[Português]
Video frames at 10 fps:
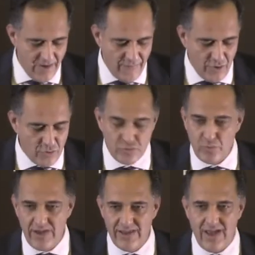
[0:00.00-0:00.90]
Foi
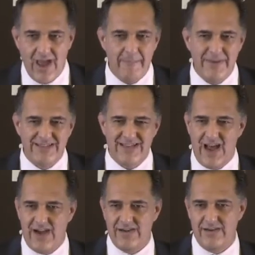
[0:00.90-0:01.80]
construída a
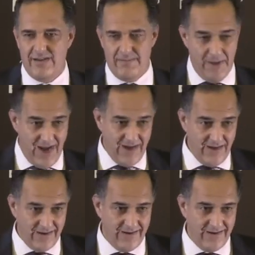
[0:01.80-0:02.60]
pensar bem,